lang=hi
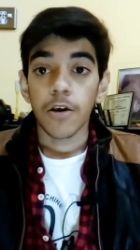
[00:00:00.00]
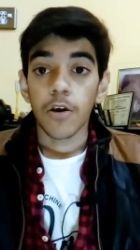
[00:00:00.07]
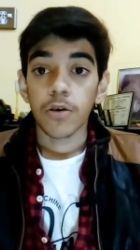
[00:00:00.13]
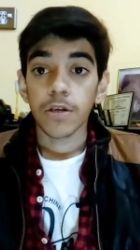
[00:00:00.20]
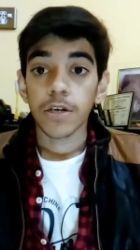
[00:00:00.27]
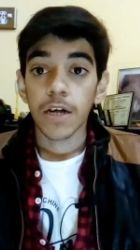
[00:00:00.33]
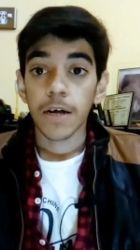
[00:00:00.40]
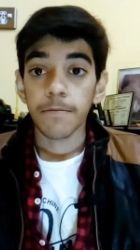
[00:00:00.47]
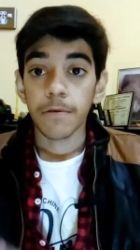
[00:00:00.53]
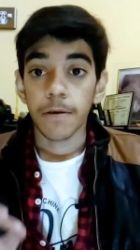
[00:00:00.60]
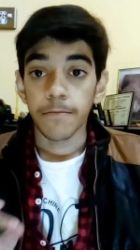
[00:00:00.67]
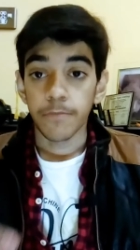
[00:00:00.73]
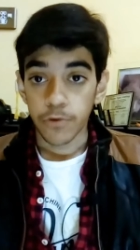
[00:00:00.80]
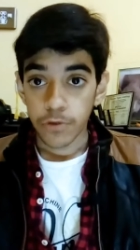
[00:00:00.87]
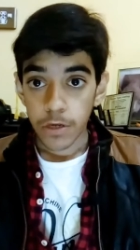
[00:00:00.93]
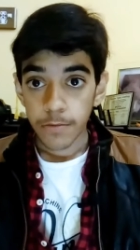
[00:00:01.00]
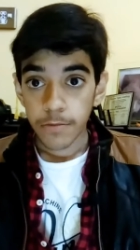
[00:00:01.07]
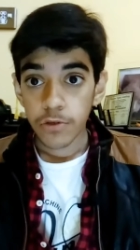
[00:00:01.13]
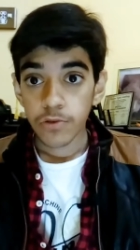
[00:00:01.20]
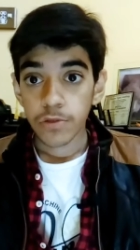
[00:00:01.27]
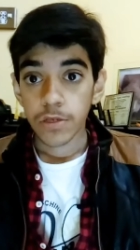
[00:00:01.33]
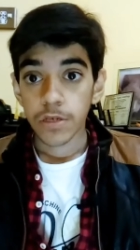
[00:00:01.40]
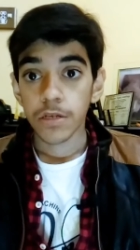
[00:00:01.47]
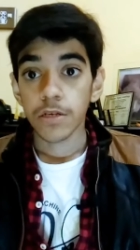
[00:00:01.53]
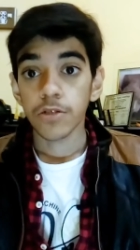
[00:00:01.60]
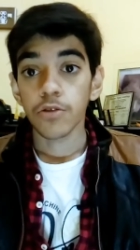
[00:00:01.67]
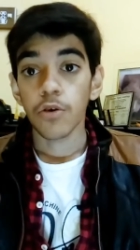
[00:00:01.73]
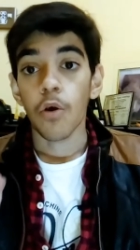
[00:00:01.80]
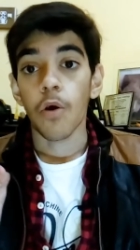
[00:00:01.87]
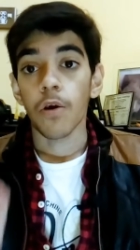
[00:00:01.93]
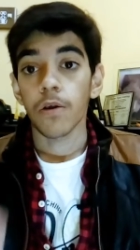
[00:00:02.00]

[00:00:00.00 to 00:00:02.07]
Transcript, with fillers: और अगर आप कंप्यूटर में यूज़ कर रहे हैं तो